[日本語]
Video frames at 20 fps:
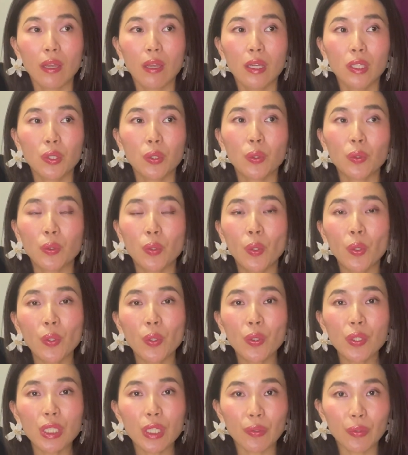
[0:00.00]
その同
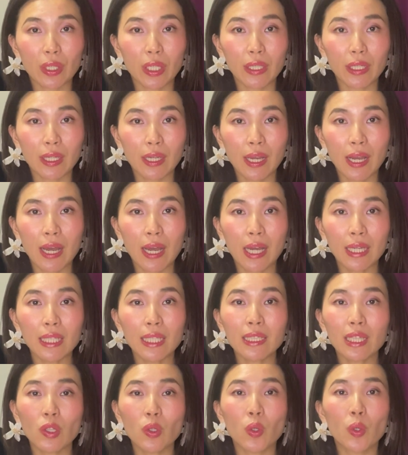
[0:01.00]
業者の方があ
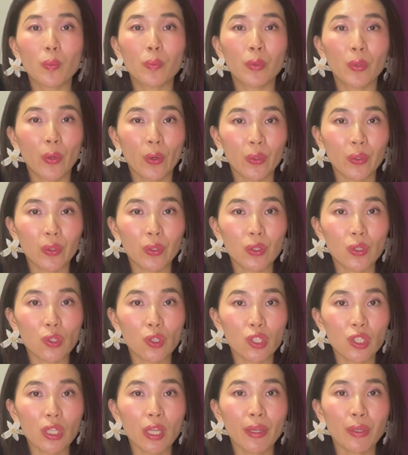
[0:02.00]
なたのブログ、
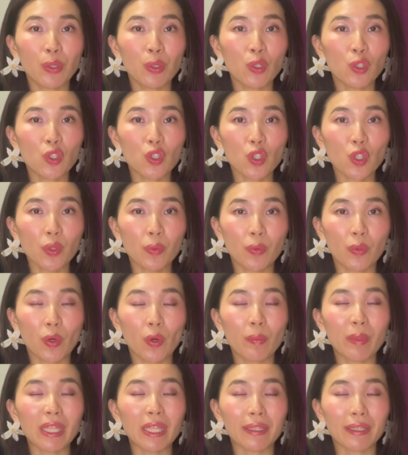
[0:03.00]
そして YouTube
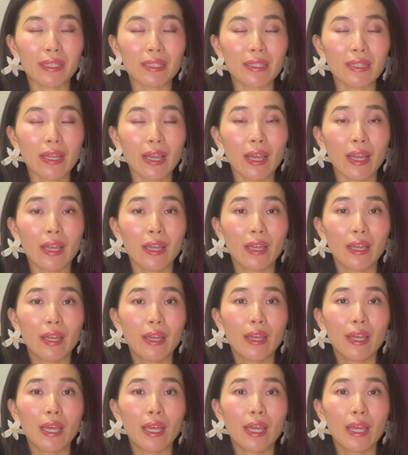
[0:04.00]
を見てですね、